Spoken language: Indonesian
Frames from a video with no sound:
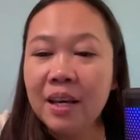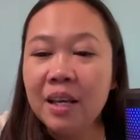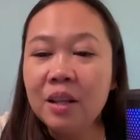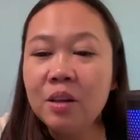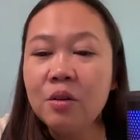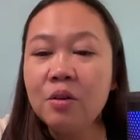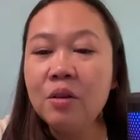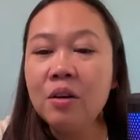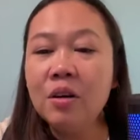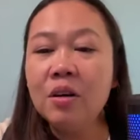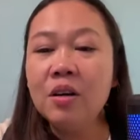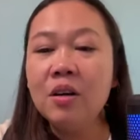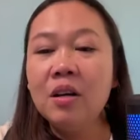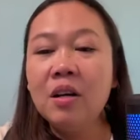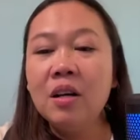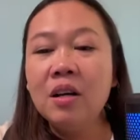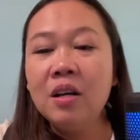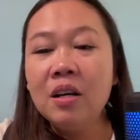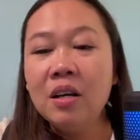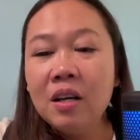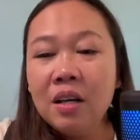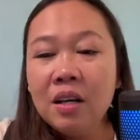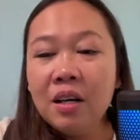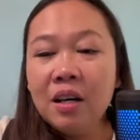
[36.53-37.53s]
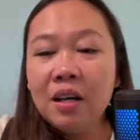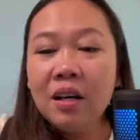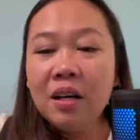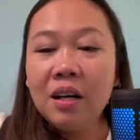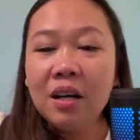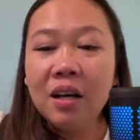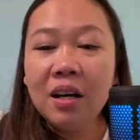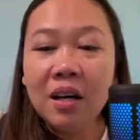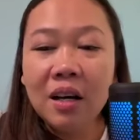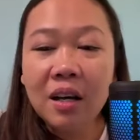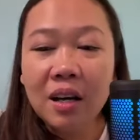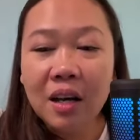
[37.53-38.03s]
itu
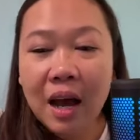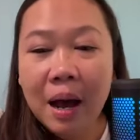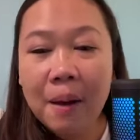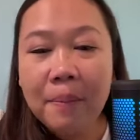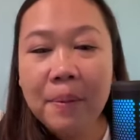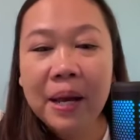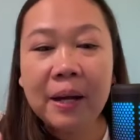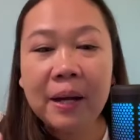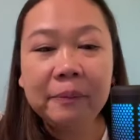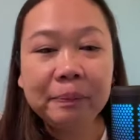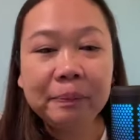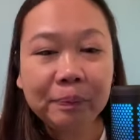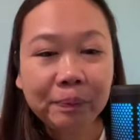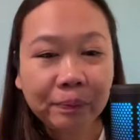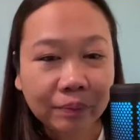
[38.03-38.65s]
apa ya